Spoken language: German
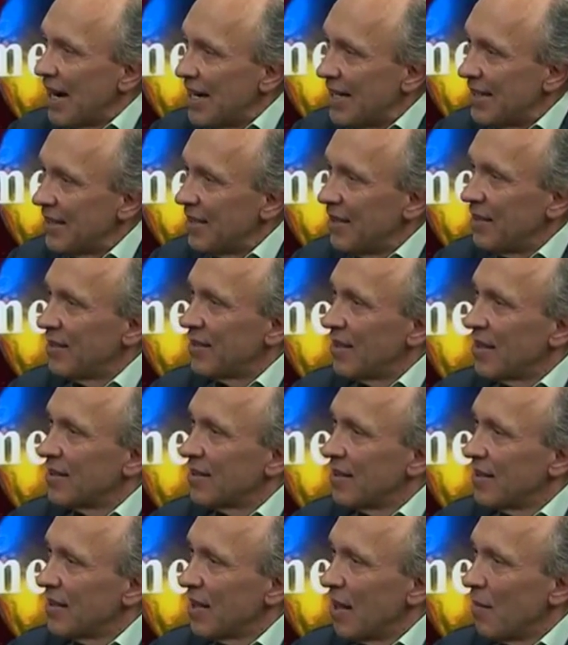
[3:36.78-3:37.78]
weiß ich,
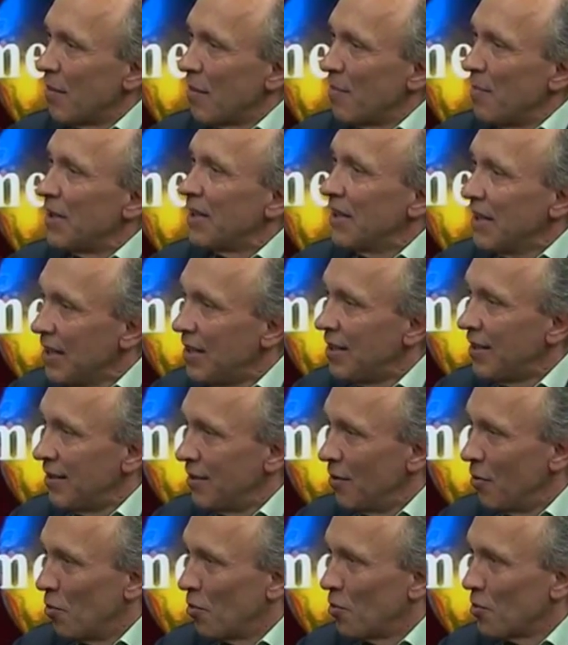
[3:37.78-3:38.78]
dass das aber
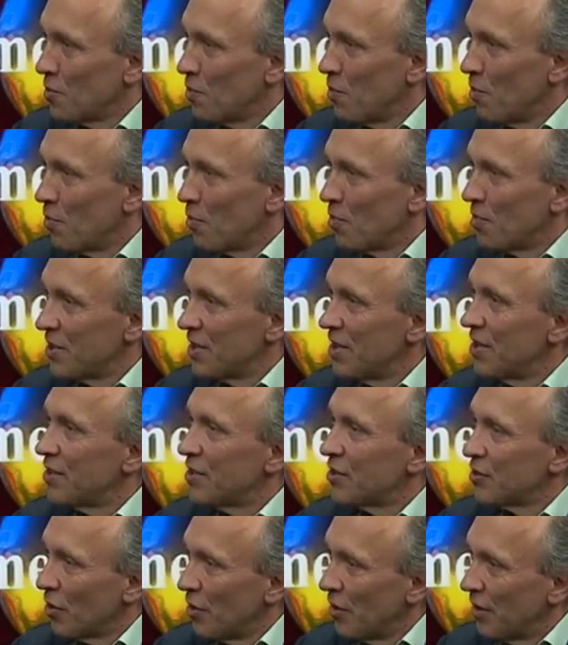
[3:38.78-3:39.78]
mitnichten Hokuspokus
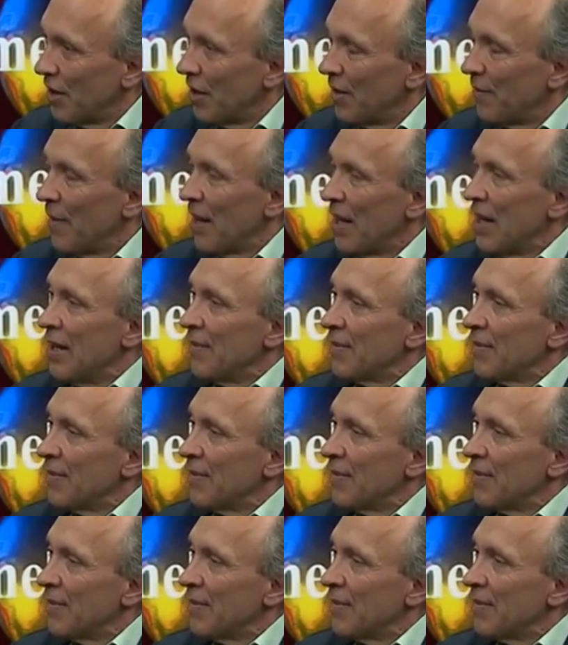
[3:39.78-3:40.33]
ist, sondern